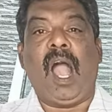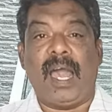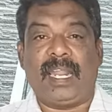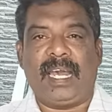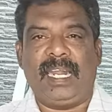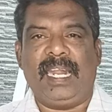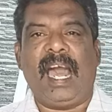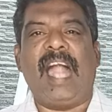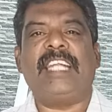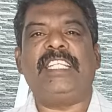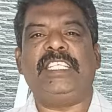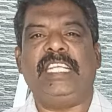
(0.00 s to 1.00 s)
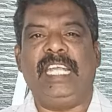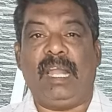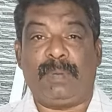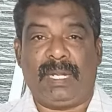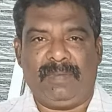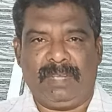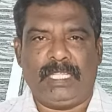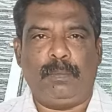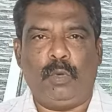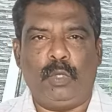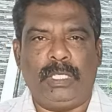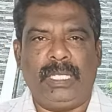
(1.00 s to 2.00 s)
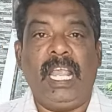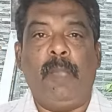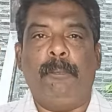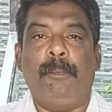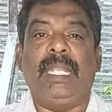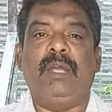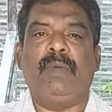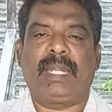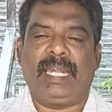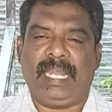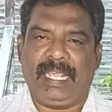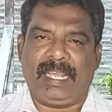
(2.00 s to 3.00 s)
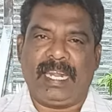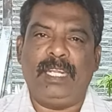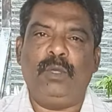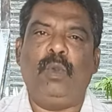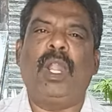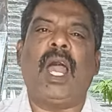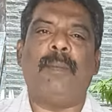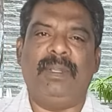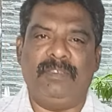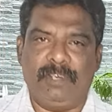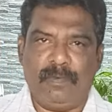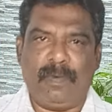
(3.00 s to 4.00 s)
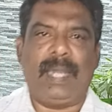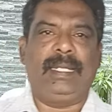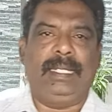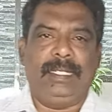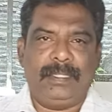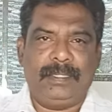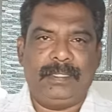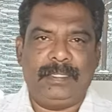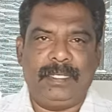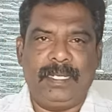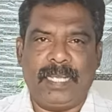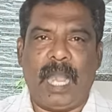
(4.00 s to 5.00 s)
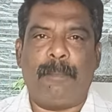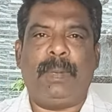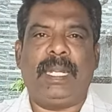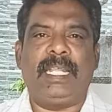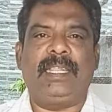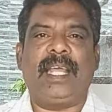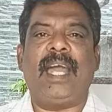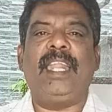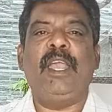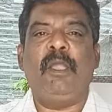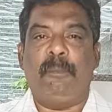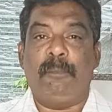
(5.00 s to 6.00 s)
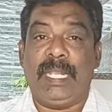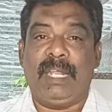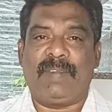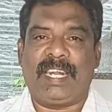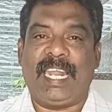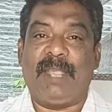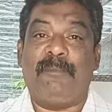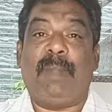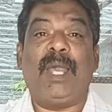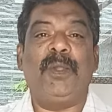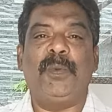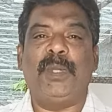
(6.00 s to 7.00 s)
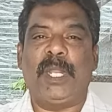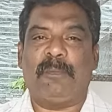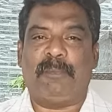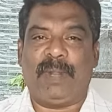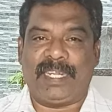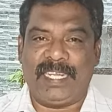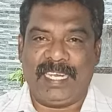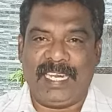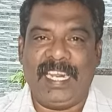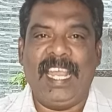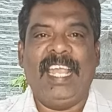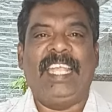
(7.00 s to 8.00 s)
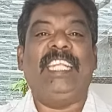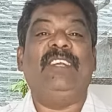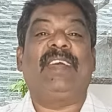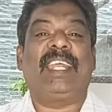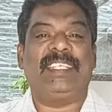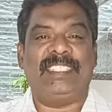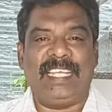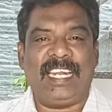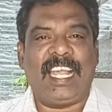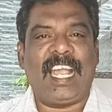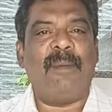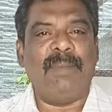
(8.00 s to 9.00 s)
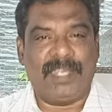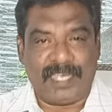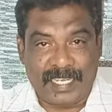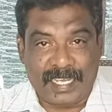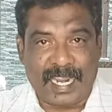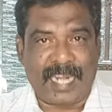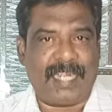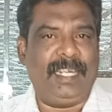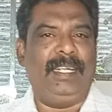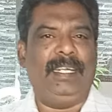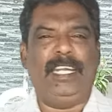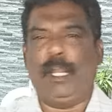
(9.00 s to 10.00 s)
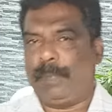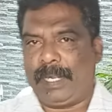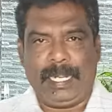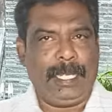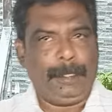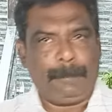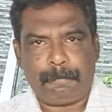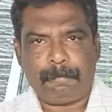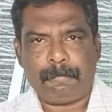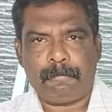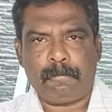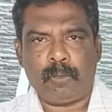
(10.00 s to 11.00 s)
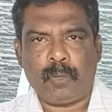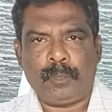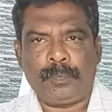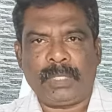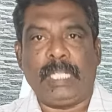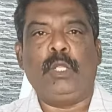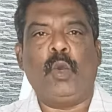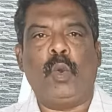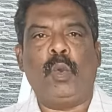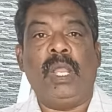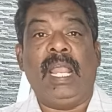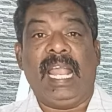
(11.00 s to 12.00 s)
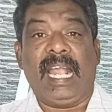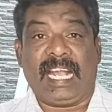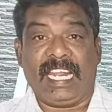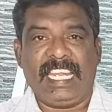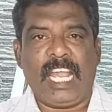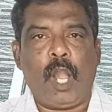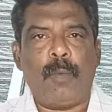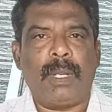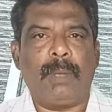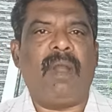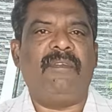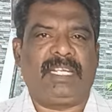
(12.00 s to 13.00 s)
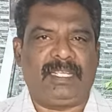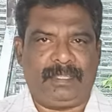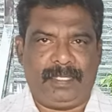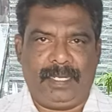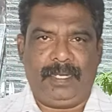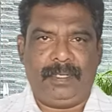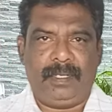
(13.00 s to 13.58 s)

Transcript: ஆனால் ஆட்சியில் அவர்கள் வந்தபோது மீனவர்களை கண்டுகொள்ளாமல் விடுவார்கள் அப்படித்தான் மீனவர்களை பழங்குடியினர் பட்டியலில் இதுவரை சேர்க்காமல் இருக்கிறார்கள் நண்பர்களே இதோ கன்னியாகுமரி மாவட்டத்தில்